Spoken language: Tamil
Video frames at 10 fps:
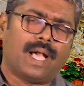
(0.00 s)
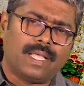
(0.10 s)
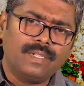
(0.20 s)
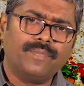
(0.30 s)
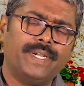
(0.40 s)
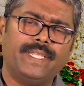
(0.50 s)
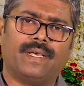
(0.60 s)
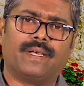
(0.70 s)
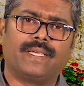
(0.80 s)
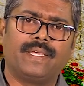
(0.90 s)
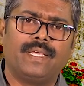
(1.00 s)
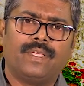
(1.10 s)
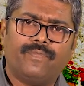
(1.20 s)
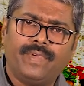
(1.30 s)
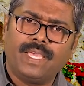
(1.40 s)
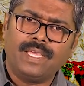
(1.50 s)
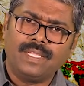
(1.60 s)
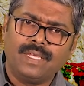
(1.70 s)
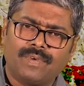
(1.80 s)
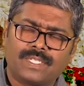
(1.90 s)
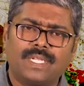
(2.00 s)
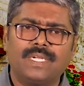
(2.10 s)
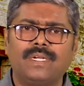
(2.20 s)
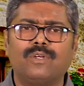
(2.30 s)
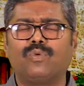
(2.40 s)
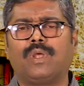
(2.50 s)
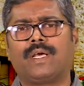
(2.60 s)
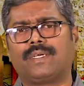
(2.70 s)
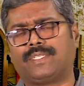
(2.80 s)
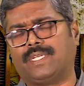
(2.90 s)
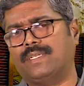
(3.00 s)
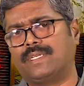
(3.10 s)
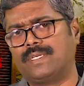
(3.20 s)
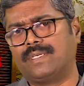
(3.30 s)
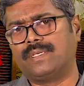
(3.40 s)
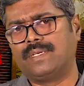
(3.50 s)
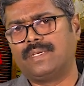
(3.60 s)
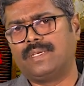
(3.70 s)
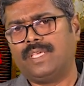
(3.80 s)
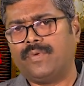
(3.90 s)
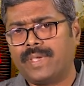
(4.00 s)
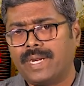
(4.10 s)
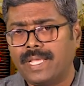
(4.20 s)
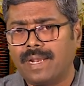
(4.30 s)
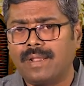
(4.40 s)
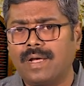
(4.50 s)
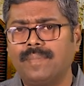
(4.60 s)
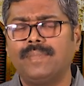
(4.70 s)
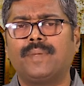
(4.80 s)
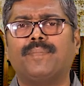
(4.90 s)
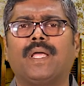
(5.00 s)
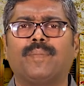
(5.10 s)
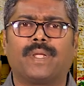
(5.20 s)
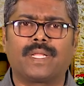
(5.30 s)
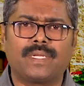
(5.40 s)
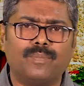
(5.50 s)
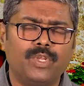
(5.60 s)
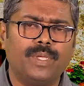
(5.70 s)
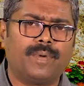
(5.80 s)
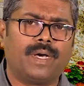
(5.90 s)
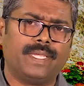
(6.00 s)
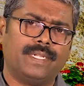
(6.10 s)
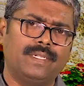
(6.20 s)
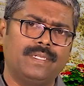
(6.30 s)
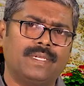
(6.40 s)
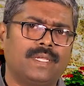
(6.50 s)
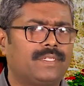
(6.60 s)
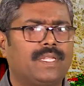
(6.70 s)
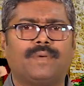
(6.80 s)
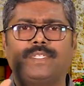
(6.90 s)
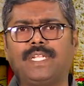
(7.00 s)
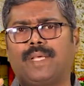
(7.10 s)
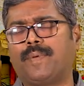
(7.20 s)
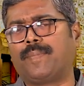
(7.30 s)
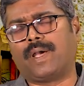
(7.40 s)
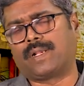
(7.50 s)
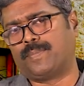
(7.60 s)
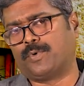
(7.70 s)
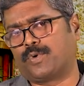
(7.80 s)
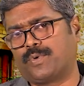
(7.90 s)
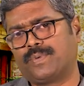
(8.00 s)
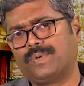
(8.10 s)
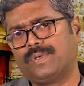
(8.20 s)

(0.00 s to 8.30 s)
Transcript: அதன் வழியாக வேத வசனங்களுக்குள்ளாக சென்று இவைகளையெல்லாம் நம்மால் மறக்க முடியுமா என்று சிலவற்றை நாம் பார்க்க போகிறோம்